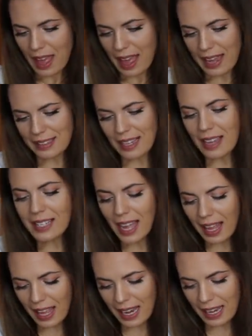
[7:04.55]
es
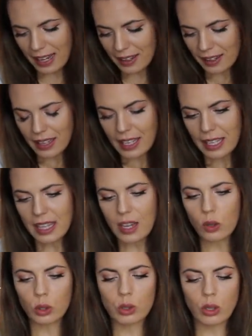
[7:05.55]
talla L y
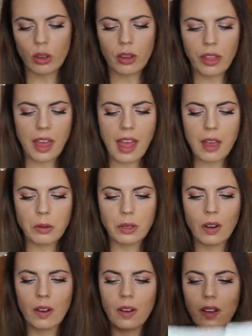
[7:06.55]
costó 12
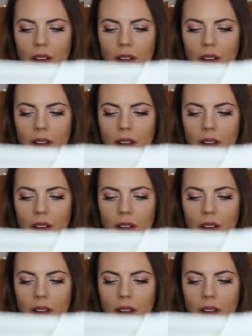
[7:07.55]
euros